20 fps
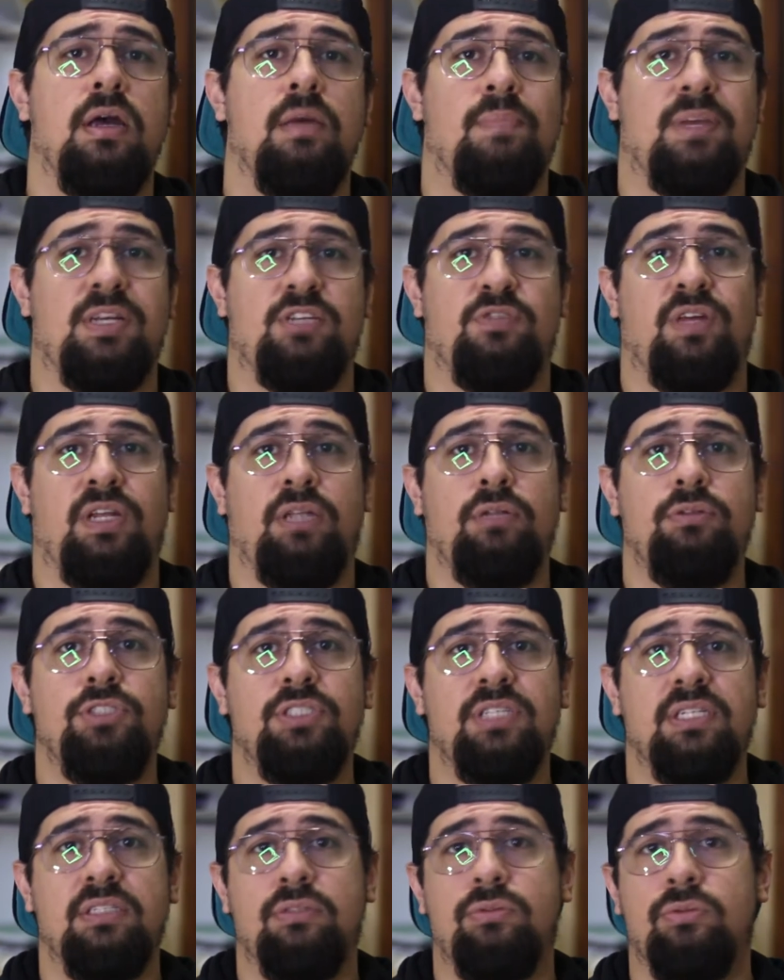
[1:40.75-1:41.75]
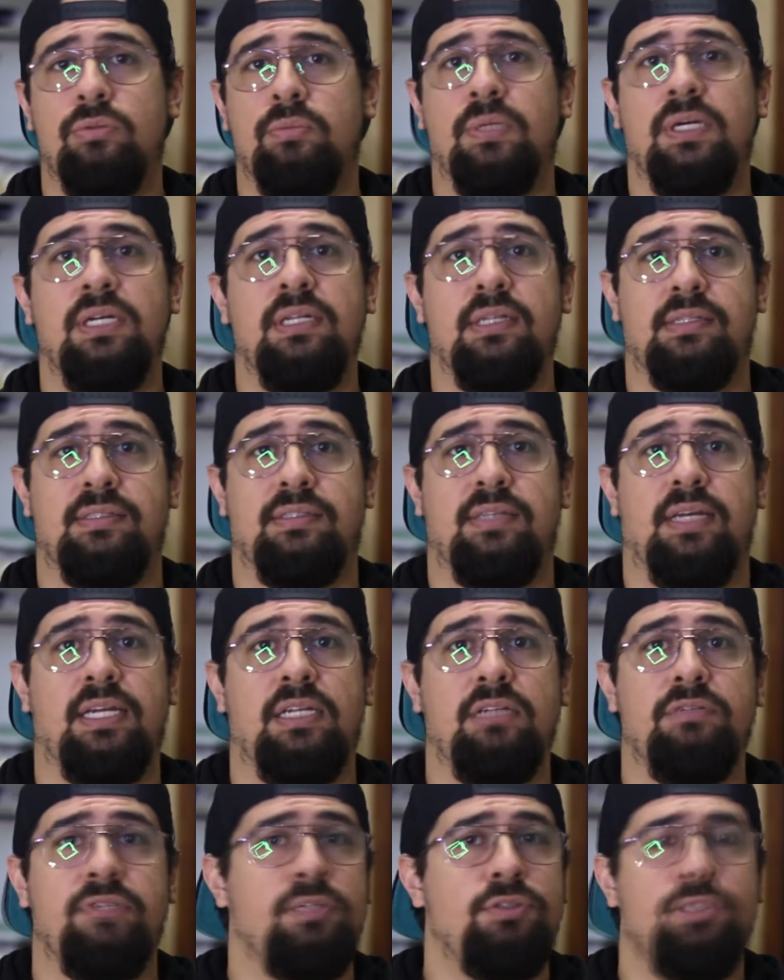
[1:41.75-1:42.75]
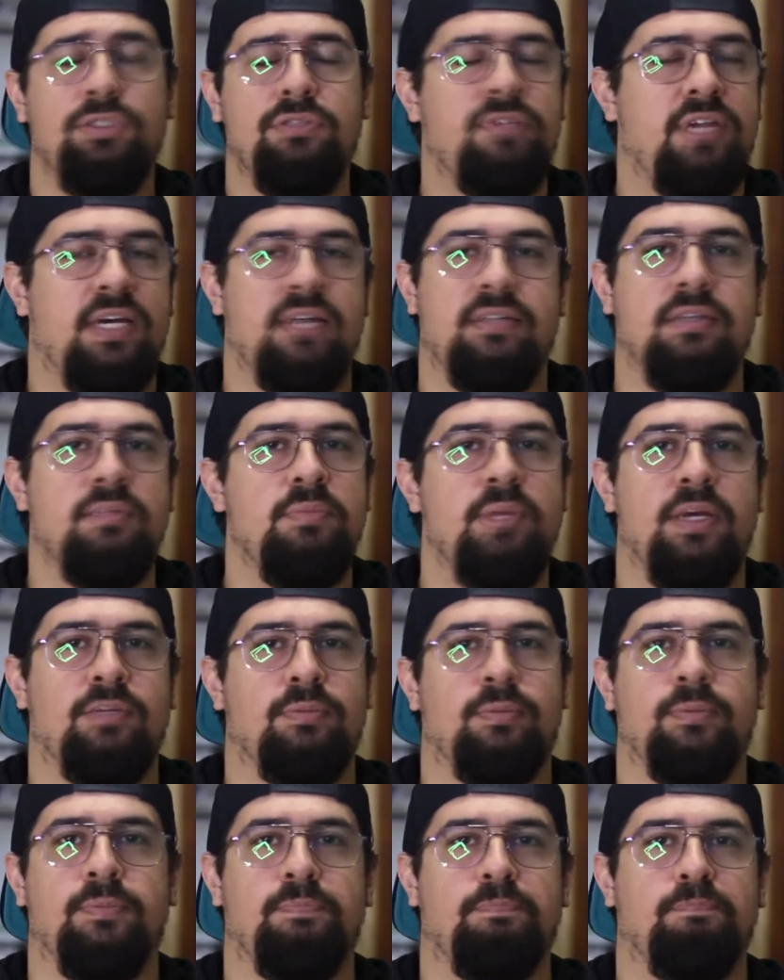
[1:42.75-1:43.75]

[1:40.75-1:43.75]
Mas falando de danças urbanas, ela veio de festas mesmo.